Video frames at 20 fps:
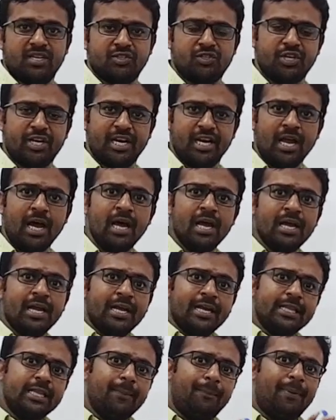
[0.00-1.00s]
சரிங்களா
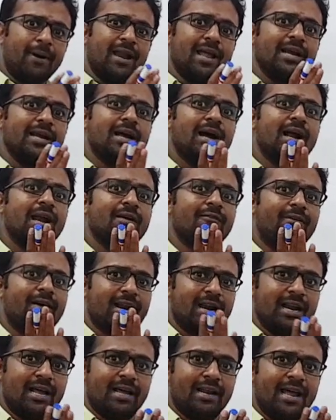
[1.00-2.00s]
இந்த பழங்கால
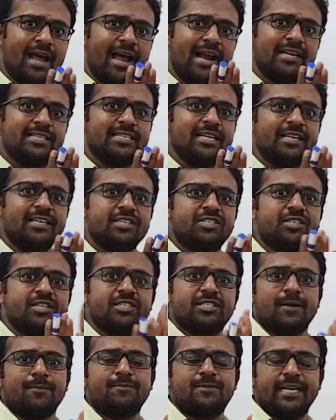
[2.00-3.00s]
வரலாறு ஆன்சியன்
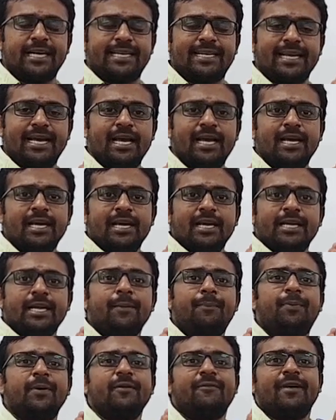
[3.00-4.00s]
ஹிஸ்ட்ரி சப்ஜெக்டை
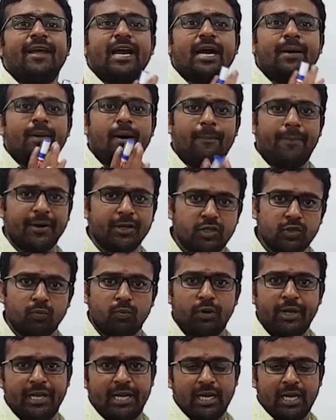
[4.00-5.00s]
எப்படி வேகமாக படித்து
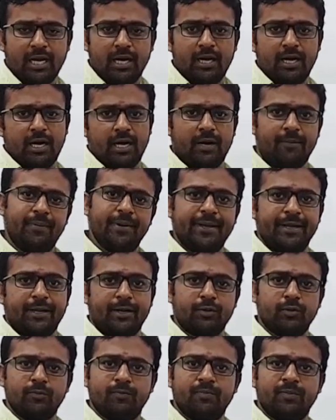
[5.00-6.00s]
முடிக்கலாம்
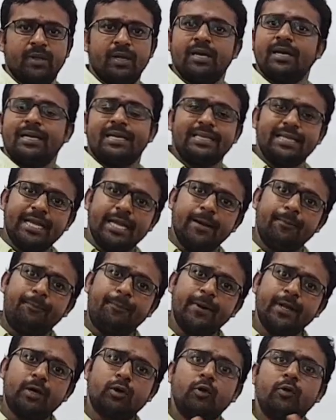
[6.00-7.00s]
அப்படிங்கிறதும் இதை
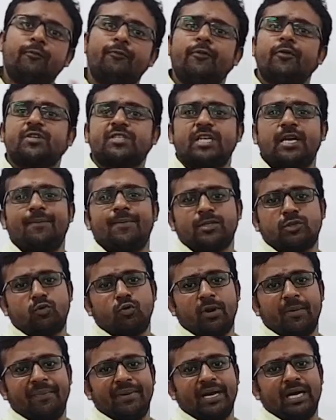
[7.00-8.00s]
எப்படி குரூப் ஃபோர் சிலபஸ்
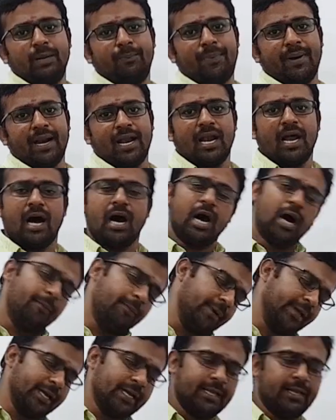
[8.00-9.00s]
கூட மிங்கிள் பண்ணலாம்
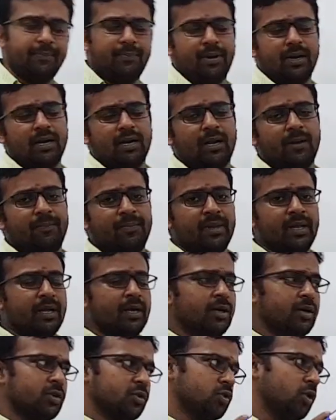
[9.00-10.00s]
அப்படிங்கிறதே பார்க்கலாம்
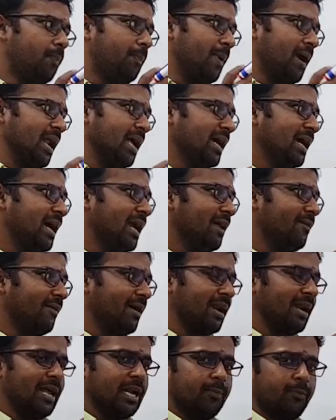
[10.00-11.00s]
ஸோ பழங்கால
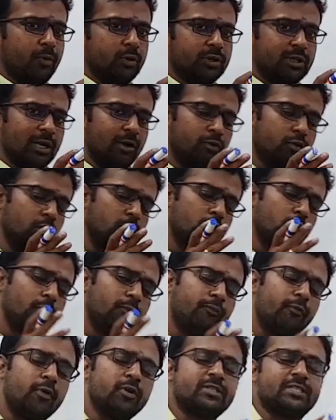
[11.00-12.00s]
வரலாறை பொறுத்தளவுக்கு
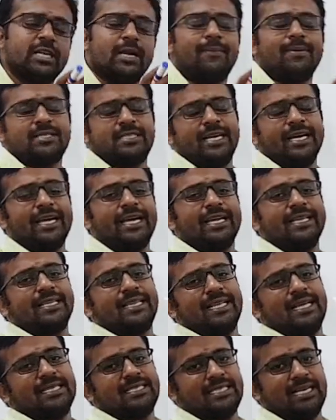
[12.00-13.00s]
குரூப் ஃபோர் சிலபஸ்
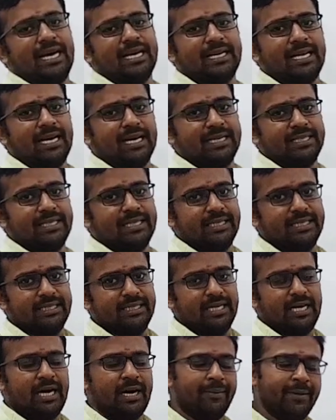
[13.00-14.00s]
எங்கேருந்து தான் ஸ்டார்ட் ஆகுது
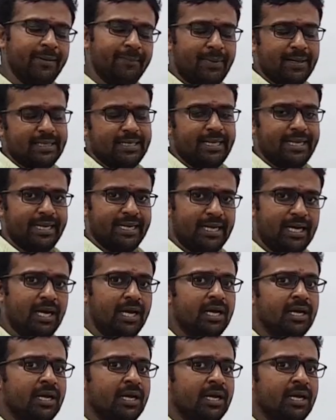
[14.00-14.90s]
அப்படின்னு பார்த்துட்டிங்கன்னா